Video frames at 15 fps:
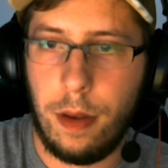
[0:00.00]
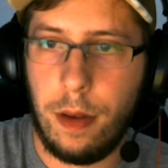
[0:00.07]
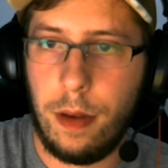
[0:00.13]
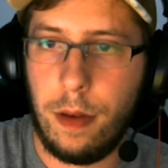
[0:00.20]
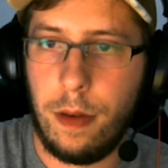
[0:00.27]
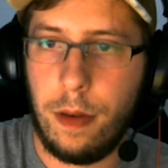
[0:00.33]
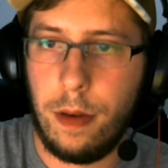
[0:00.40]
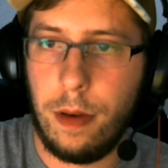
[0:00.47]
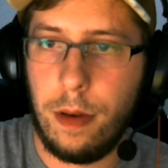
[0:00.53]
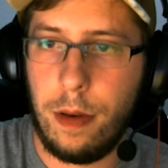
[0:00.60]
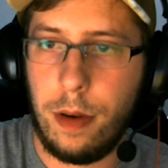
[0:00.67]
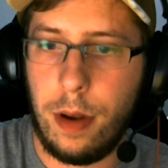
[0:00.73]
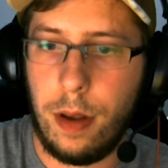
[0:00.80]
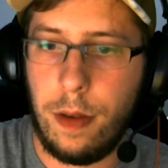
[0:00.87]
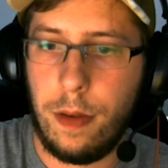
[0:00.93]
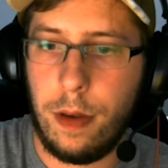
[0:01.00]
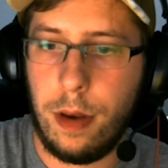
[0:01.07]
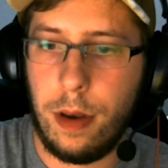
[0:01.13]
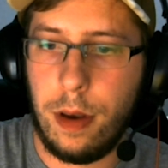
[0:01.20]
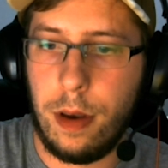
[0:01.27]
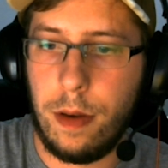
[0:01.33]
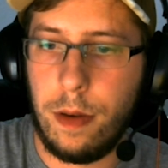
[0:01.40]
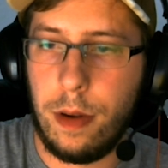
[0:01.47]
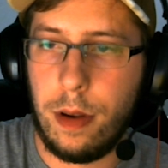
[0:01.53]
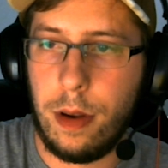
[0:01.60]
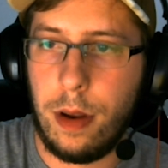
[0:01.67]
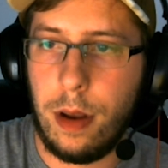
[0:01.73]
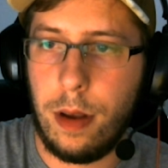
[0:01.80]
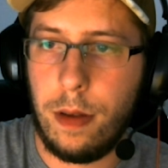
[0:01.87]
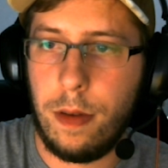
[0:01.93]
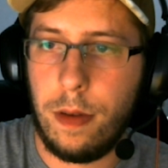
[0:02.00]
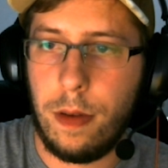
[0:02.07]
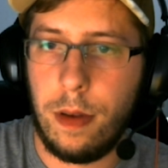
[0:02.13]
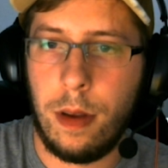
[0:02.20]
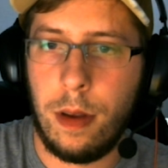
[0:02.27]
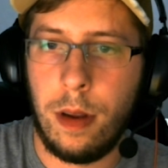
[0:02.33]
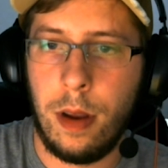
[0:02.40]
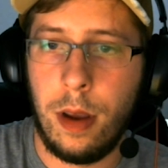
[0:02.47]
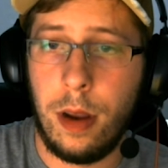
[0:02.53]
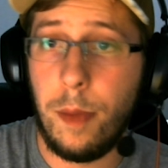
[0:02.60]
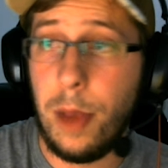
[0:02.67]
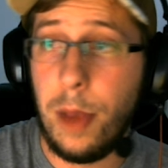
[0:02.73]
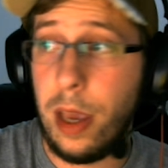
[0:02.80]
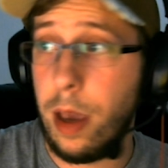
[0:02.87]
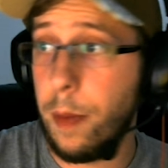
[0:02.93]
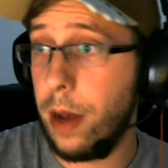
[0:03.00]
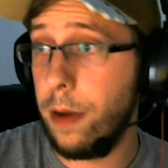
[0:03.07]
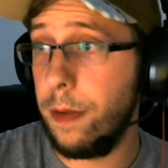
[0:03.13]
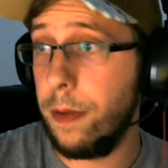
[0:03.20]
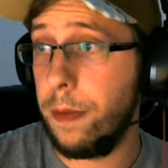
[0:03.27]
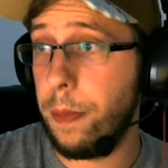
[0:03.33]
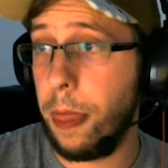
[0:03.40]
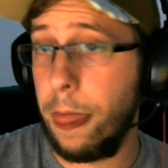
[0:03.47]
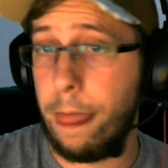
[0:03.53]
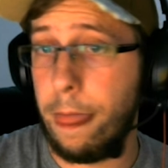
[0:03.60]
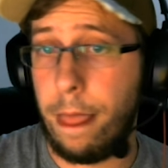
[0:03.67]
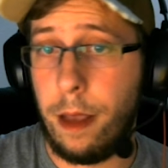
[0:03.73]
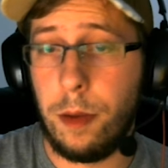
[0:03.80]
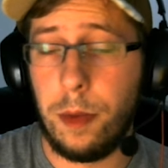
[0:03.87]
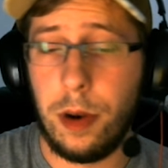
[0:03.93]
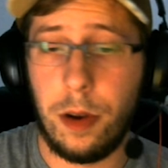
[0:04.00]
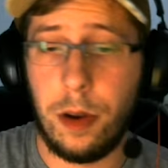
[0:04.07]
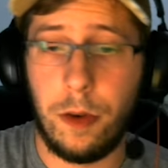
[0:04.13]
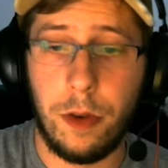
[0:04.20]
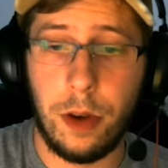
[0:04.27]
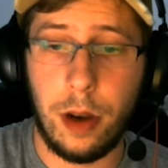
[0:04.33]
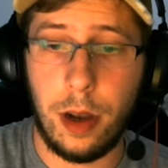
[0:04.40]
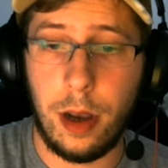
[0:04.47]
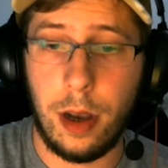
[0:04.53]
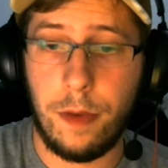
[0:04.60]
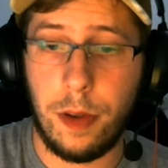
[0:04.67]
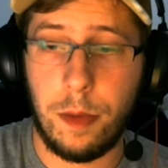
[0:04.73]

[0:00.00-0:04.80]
So, das Ei und das. Die Milch immer auf. Tun wir in den Kühlschrank rein, falls